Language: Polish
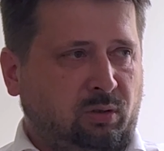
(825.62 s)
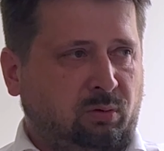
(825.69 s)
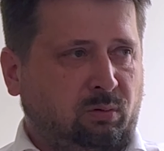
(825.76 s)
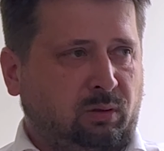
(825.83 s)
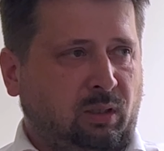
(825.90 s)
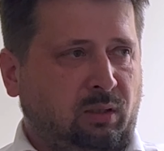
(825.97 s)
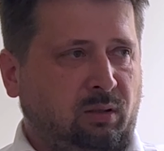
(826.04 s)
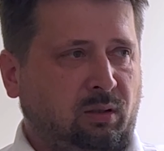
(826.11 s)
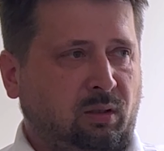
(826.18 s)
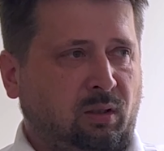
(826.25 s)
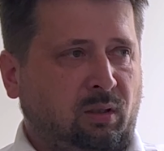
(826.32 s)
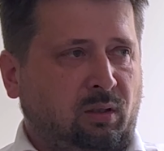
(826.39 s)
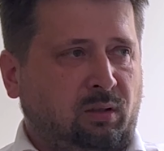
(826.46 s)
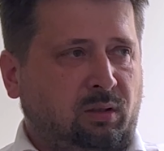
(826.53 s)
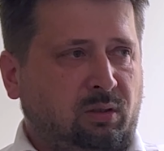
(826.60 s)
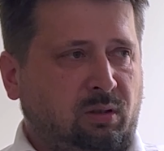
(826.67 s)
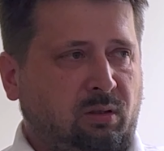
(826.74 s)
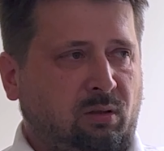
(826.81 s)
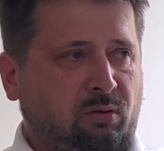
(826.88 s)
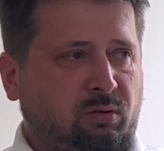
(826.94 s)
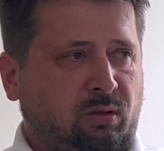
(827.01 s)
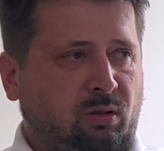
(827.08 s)
tutaj, jeśli
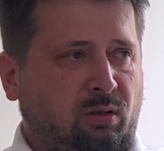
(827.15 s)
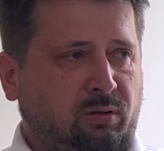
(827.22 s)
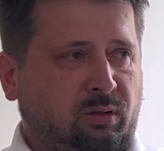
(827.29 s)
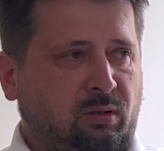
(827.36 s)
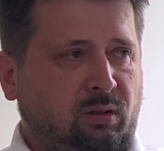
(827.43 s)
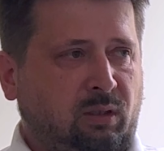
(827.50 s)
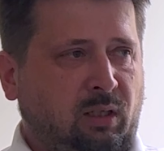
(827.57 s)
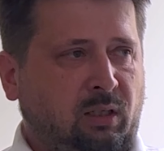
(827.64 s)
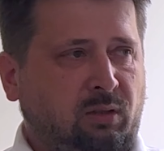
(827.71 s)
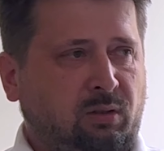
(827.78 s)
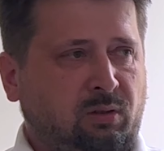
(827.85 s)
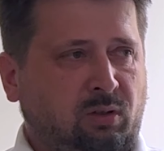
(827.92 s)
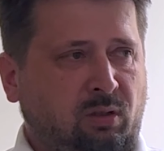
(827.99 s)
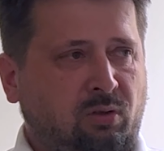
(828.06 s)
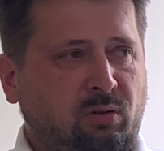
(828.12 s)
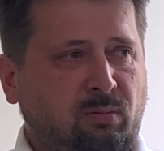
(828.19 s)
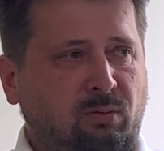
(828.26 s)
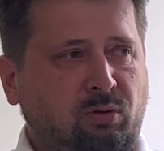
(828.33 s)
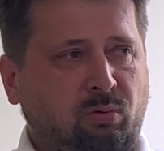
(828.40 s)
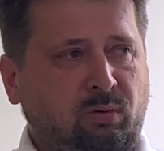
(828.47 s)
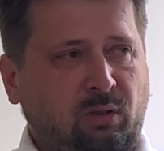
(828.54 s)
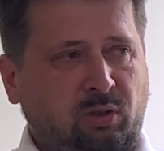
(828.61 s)
chodzi o ten hejt, czyli rozumiem, że
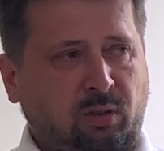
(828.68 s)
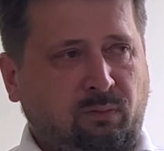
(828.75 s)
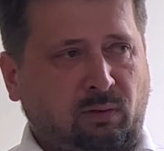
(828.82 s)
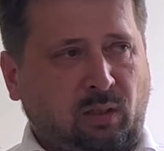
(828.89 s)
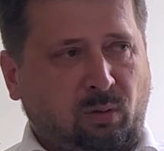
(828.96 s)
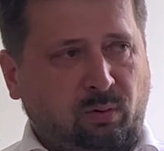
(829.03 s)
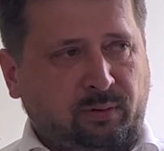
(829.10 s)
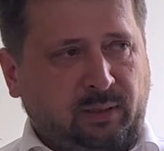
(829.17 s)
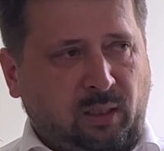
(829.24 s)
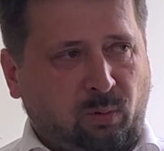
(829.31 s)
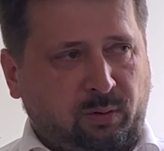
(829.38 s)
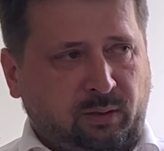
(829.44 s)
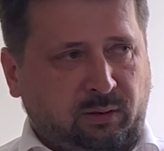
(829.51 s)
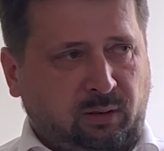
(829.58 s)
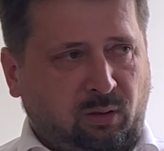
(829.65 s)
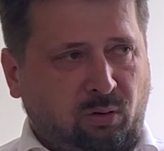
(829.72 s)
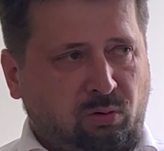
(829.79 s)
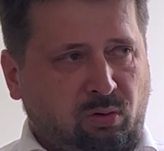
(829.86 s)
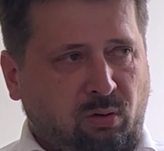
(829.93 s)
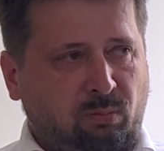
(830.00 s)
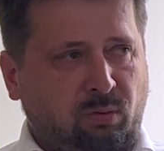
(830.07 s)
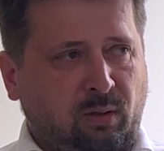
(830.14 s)
tutaj się wylało cały taki
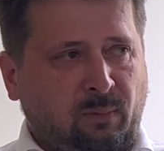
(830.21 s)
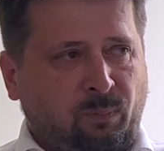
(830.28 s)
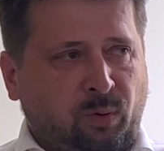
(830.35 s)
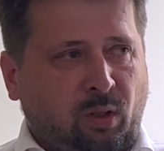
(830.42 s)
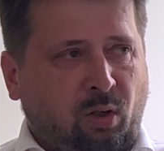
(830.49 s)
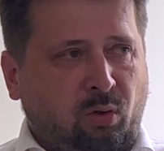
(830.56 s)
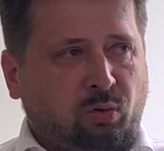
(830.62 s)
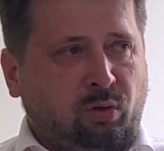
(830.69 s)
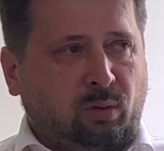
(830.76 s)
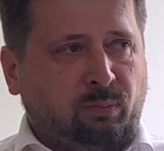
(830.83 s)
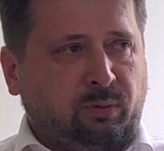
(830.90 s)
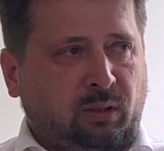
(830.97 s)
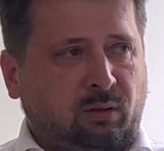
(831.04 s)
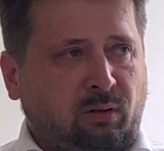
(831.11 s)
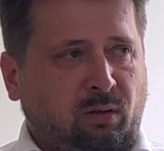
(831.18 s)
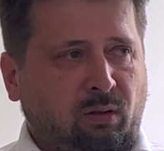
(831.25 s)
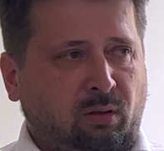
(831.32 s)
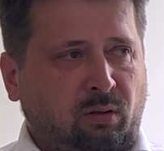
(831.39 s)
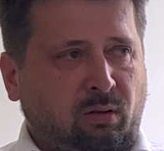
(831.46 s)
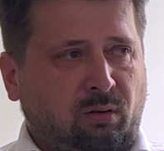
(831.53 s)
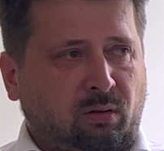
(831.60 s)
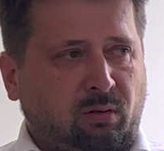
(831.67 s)
ogrom, ogrom
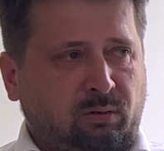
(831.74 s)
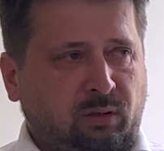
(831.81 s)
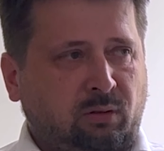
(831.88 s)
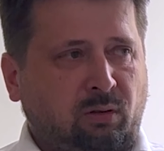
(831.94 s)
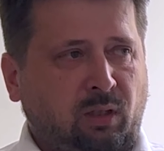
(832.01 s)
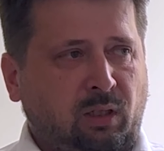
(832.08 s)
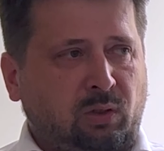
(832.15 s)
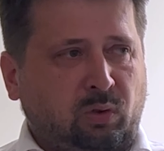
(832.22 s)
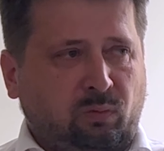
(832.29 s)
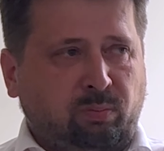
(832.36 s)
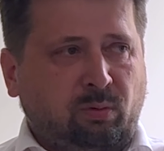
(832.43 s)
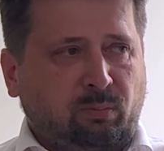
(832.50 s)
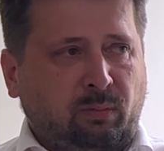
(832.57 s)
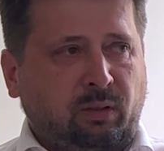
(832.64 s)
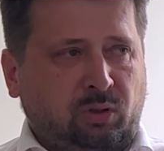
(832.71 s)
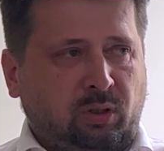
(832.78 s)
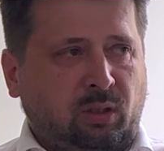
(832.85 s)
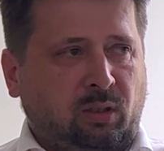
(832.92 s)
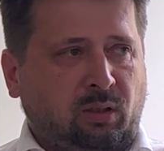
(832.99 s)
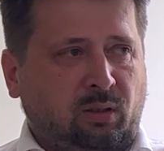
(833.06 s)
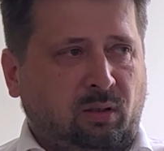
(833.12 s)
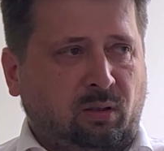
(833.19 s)
tego, tego hejtu w
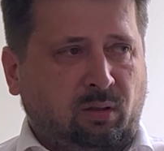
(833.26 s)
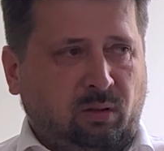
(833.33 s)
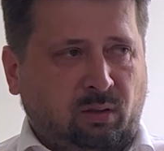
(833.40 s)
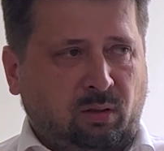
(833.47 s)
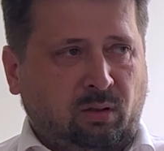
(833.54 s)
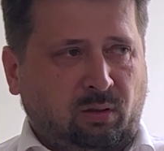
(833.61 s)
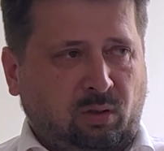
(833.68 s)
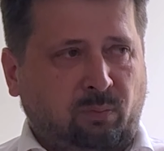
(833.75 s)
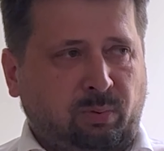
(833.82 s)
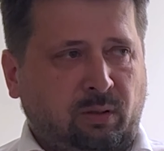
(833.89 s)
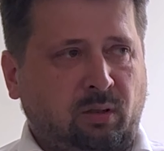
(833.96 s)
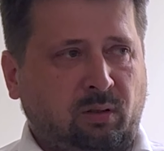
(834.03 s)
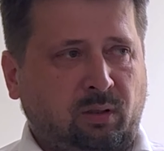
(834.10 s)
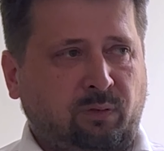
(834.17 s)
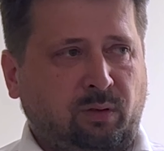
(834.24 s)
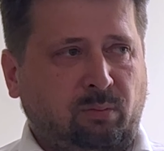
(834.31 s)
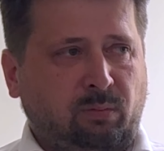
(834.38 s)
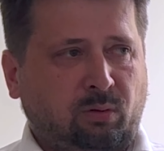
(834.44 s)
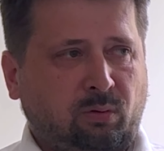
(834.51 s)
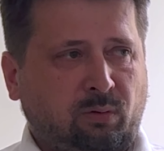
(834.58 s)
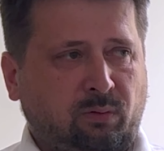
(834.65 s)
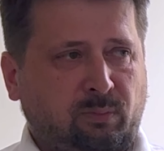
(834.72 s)
momencie y, robienia tych
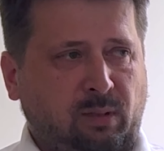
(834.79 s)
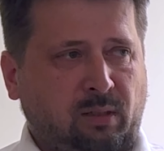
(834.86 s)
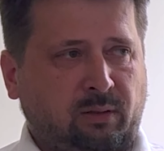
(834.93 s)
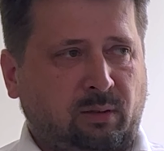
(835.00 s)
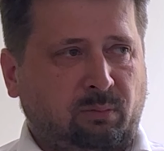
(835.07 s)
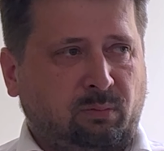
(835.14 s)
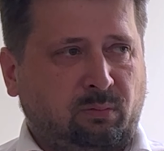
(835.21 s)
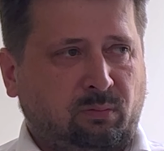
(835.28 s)
filmików latem